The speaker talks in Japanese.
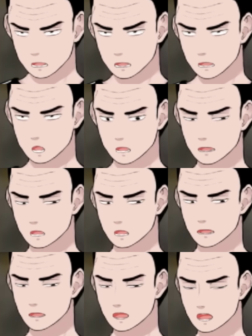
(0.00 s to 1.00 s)
何ら
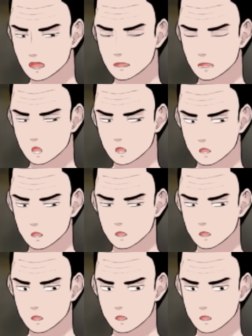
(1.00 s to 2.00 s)
か、
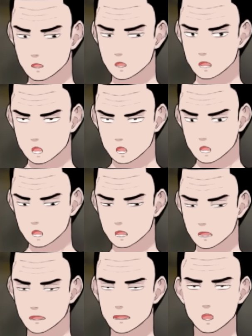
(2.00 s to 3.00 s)
その、
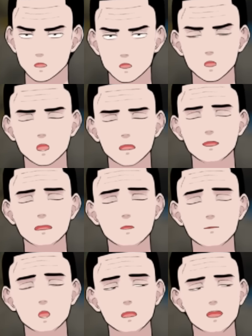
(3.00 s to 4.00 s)
今回の事
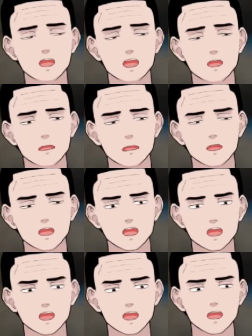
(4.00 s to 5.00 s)
件背景、
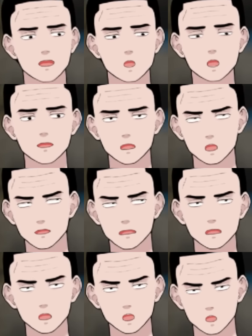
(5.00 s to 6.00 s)
まあお金
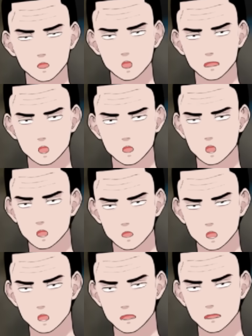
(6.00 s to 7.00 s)
にっていうことも
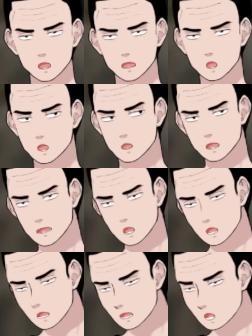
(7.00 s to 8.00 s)
金を持ってこい
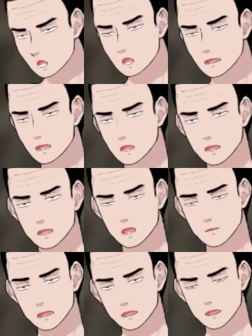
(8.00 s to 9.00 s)
と言われていたの
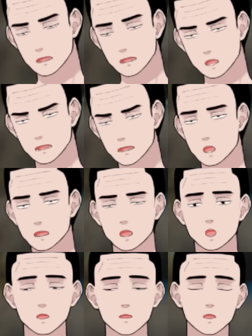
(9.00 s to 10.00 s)
か、なんかそう
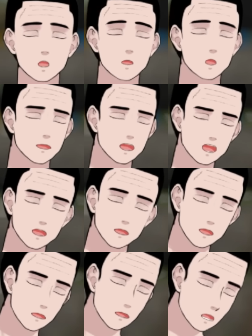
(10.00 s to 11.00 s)
いう理由で、え
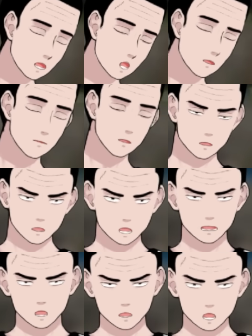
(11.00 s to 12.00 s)
金を作って
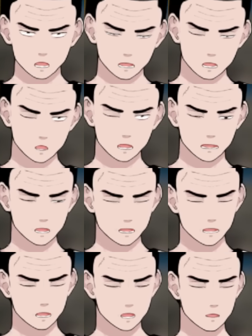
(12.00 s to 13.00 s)
こいって言われて
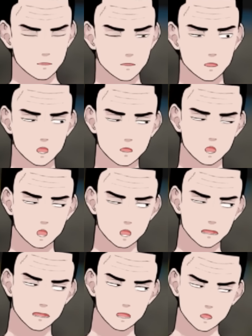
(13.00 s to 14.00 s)
いるっていうことにな
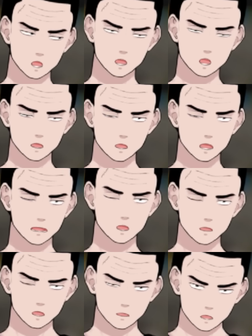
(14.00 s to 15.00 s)
るとまた違って
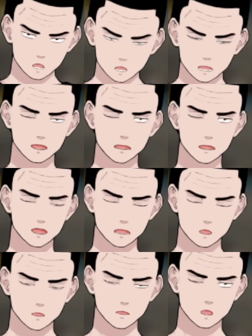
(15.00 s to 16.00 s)
くる。単
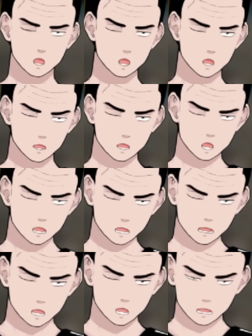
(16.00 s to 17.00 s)
純に自分の欲
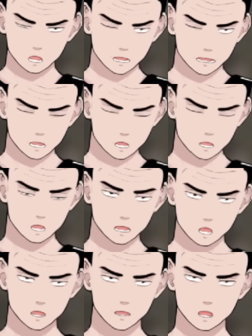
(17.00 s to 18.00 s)
得、自
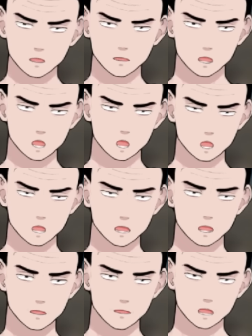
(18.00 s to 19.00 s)
分の
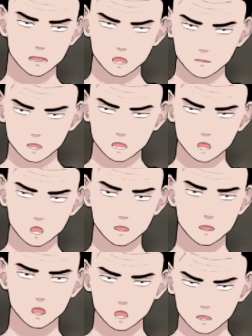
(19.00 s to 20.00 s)
使う金欲しさ
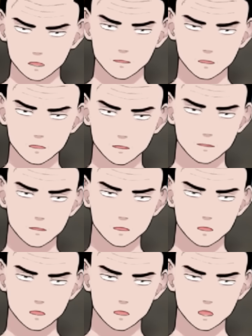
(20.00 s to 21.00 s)
に、
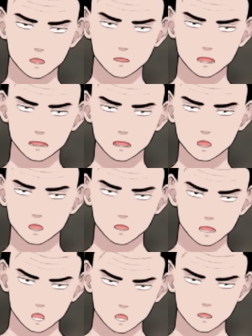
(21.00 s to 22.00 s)
恐喝してい
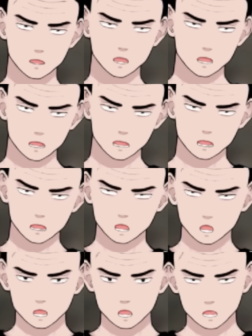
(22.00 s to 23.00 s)
くっていうことだ
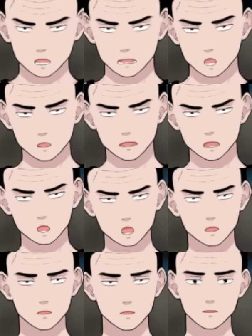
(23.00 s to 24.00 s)
と、まあな、
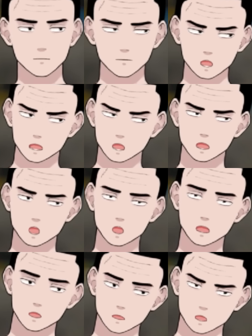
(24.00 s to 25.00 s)
でも女
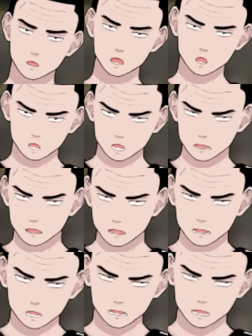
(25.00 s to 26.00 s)
の人ってあんまりそういうの
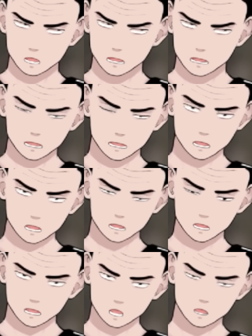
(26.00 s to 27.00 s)
ないんだ
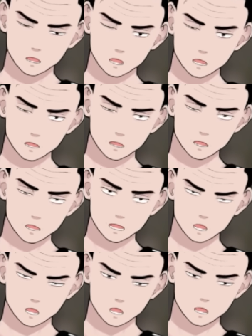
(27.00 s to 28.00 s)
よ
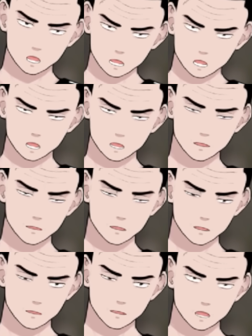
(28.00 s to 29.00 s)
な。う
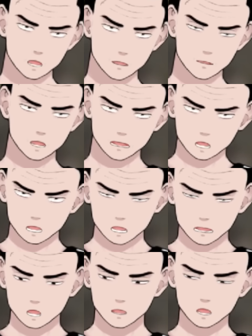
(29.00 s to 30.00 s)
ん。いや、
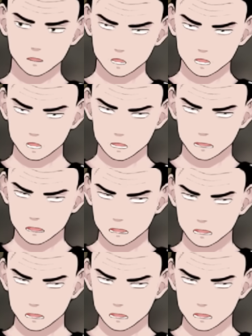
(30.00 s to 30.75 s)
自分の、